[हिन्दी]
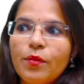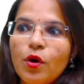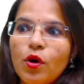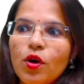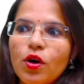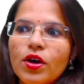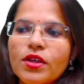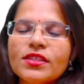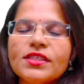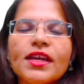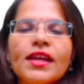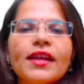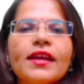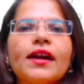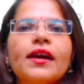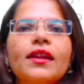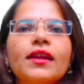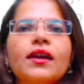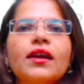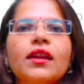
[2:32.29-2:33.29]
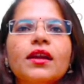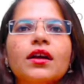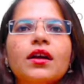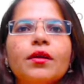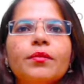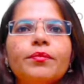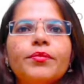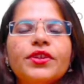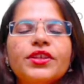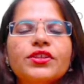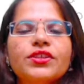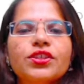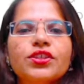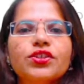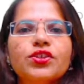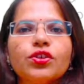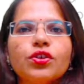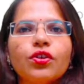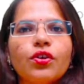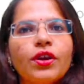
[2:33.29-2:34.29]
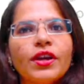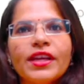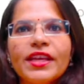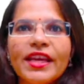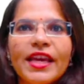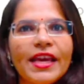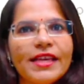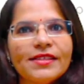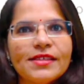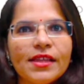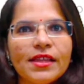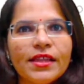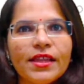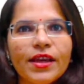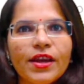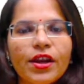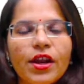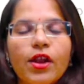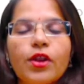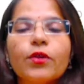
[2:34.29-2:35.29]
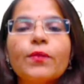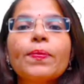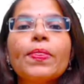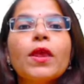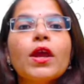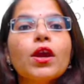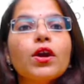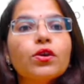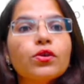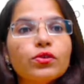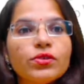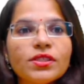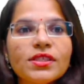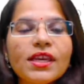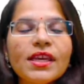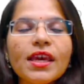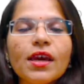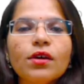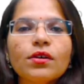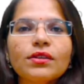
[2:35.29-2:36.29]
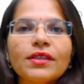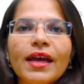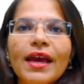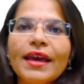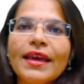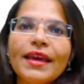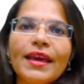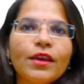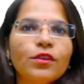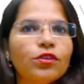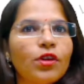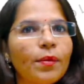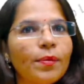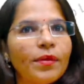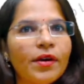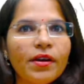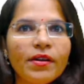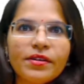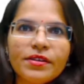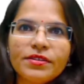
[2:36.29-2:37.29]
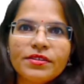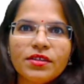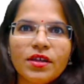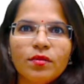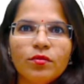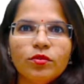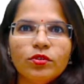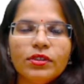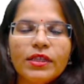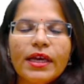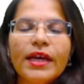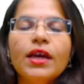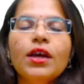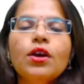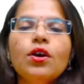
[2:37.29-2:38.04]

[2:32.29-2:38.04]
बहुत सारी अलग अलग कंपनीज की सिक्योरिटी एक साथ लेकर आ रहे हो उससे क्या होता है एक तो आपका रिस्क कम होता है